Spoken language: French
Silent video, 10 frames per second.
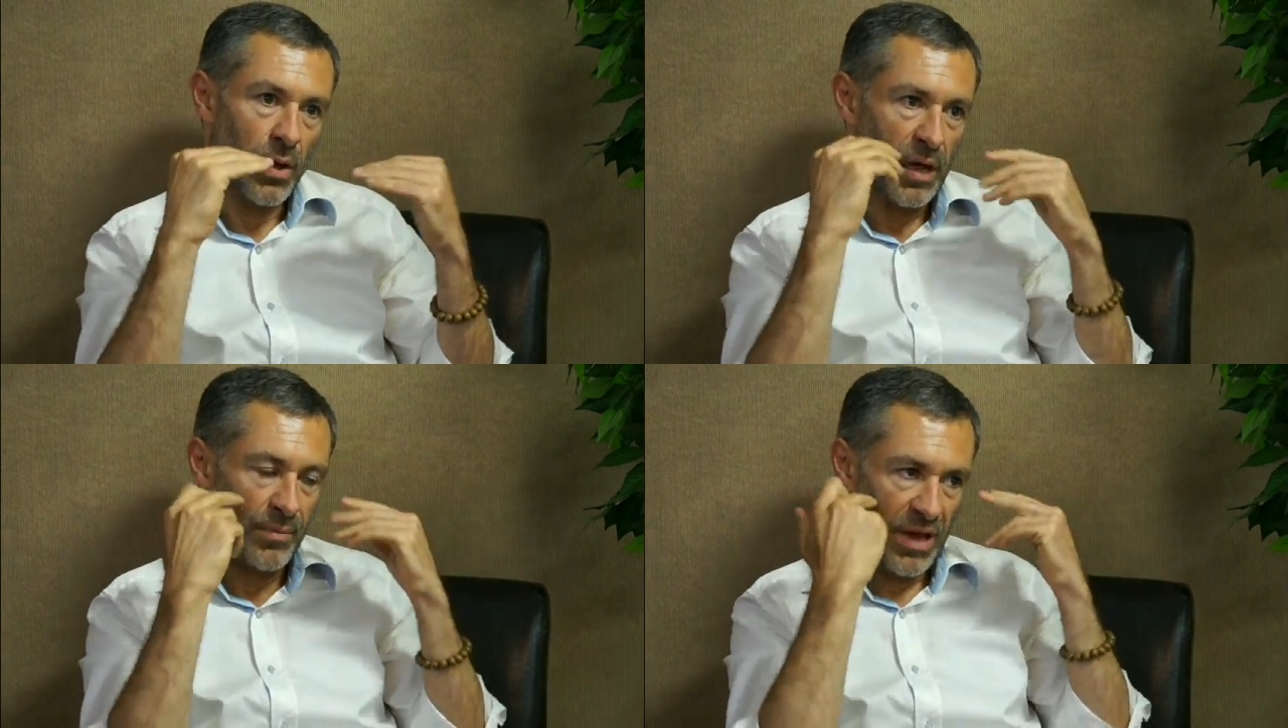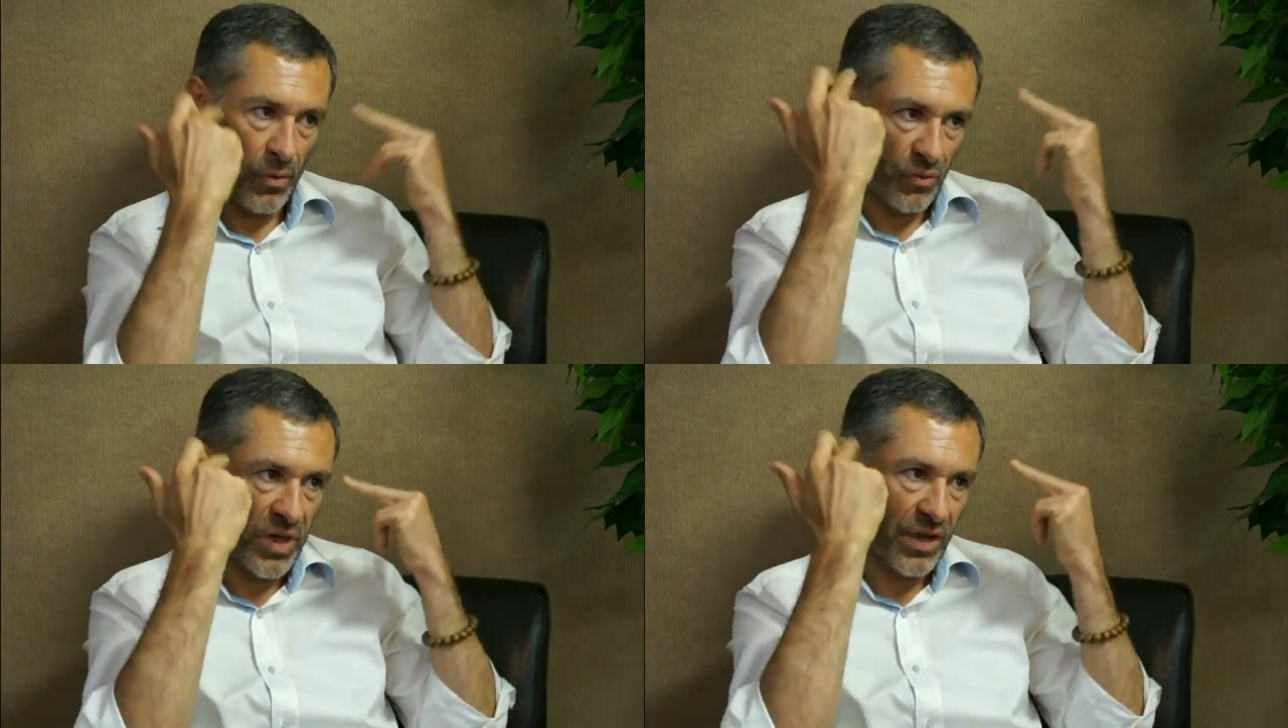eh bien,
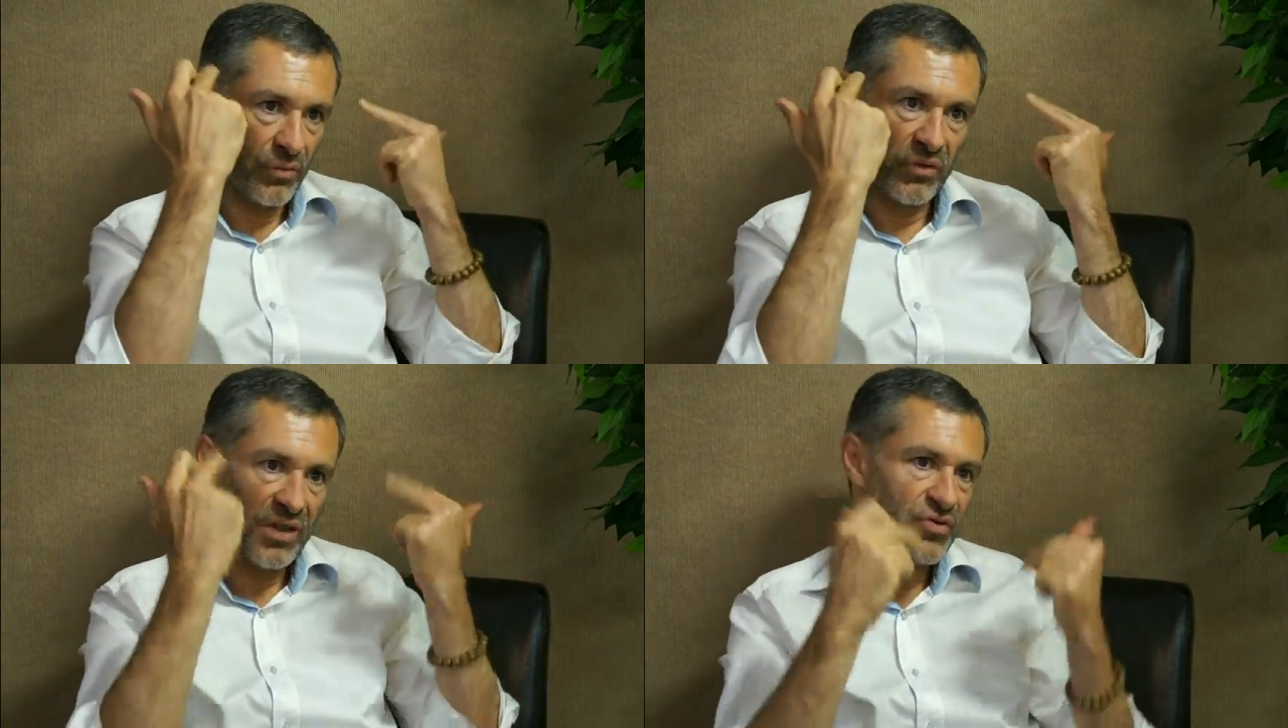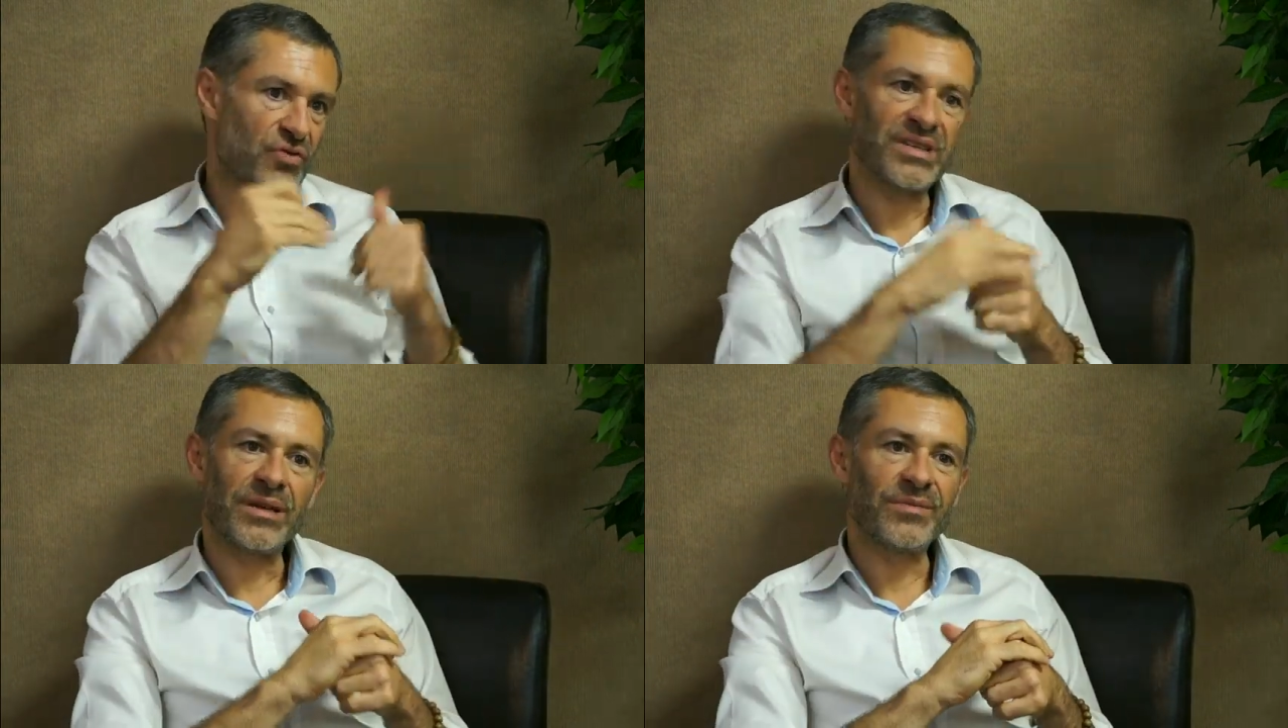on ait un dosage en
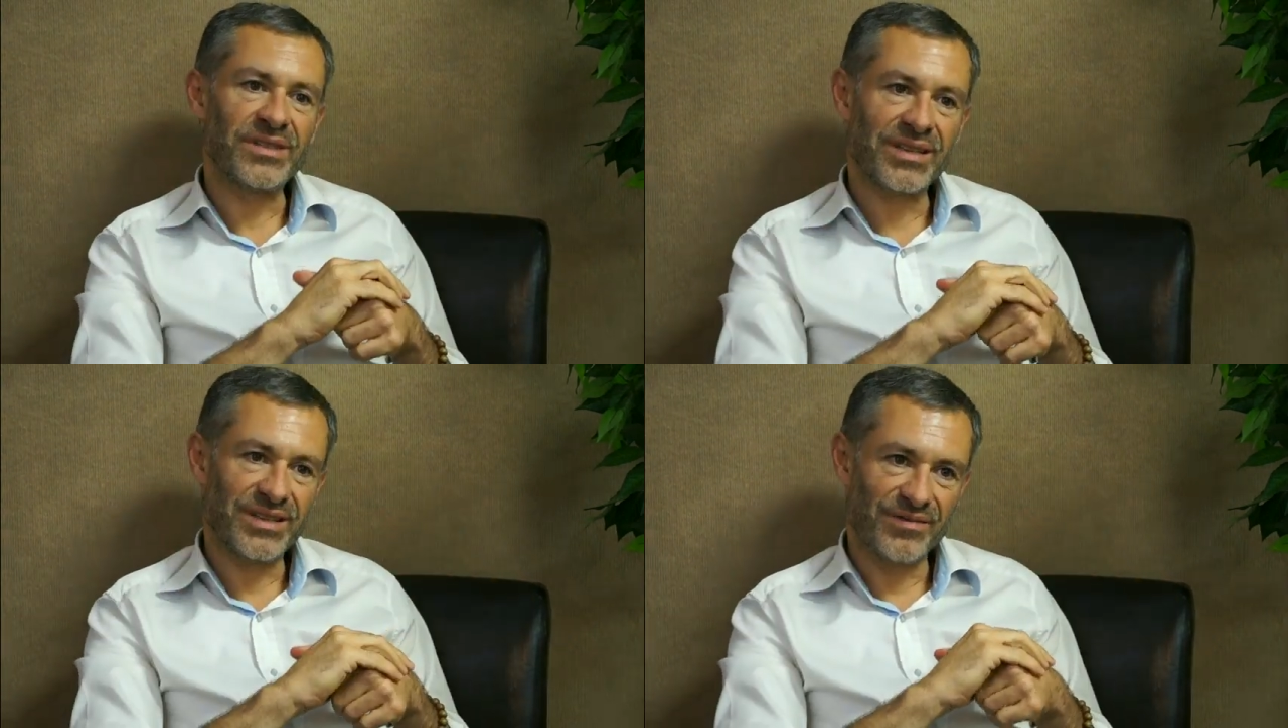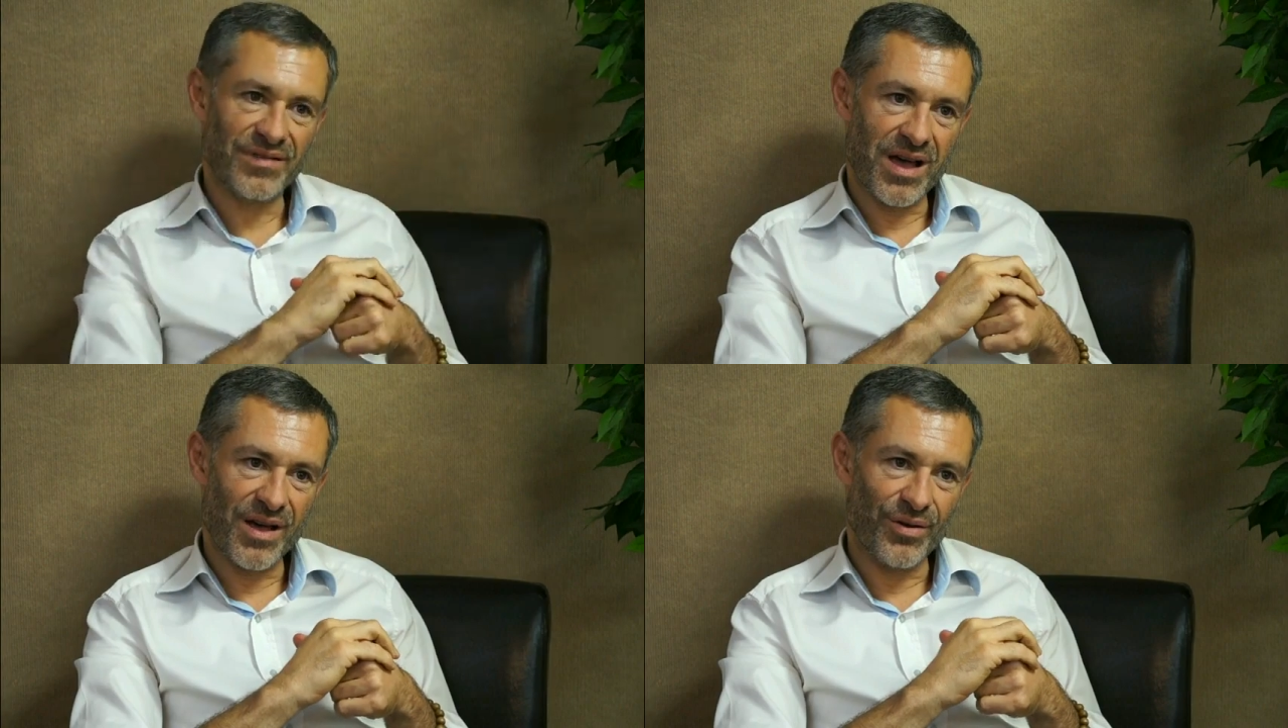DMT qui
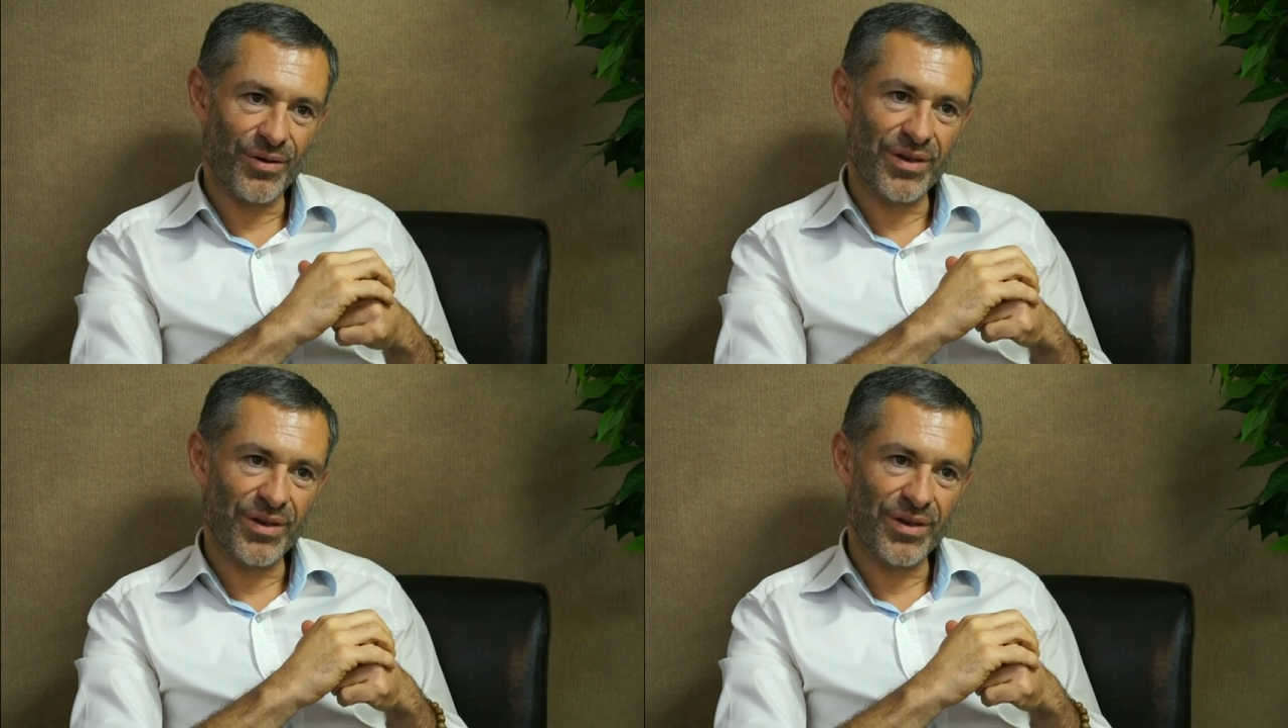va euh,